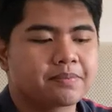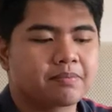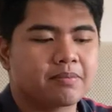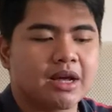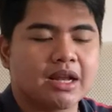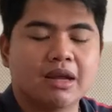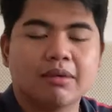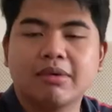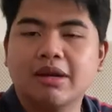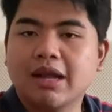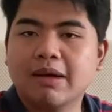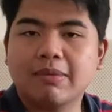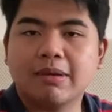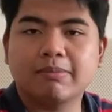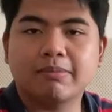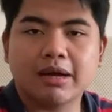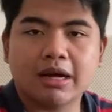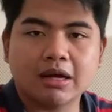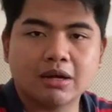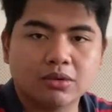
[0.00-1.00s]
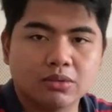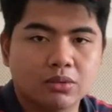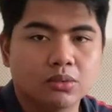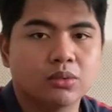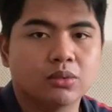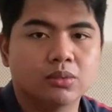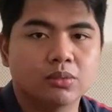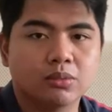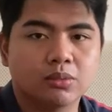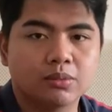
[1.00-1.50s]
para malaman ba
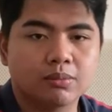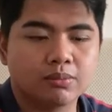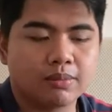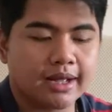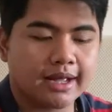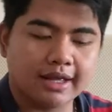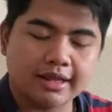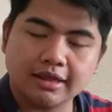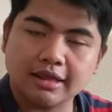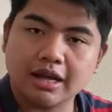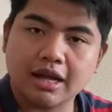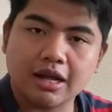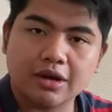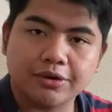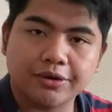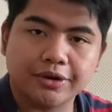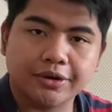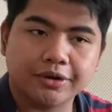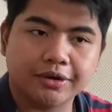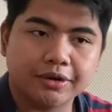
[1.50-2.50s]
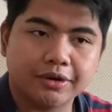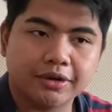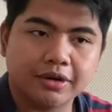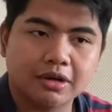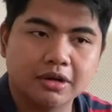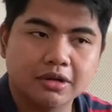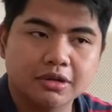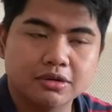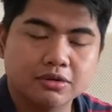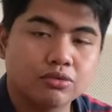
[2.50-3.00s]
kung maganda
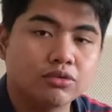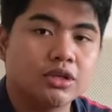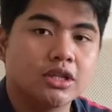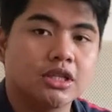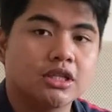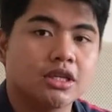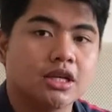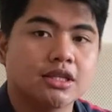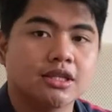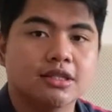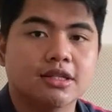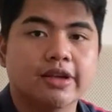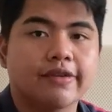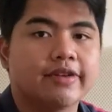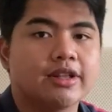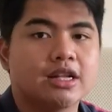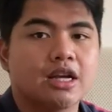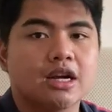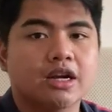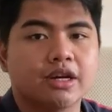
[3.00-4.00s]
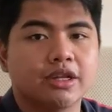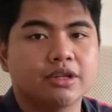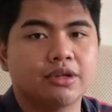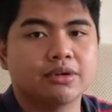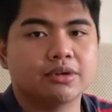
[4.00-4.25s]
or sulit siya sa 700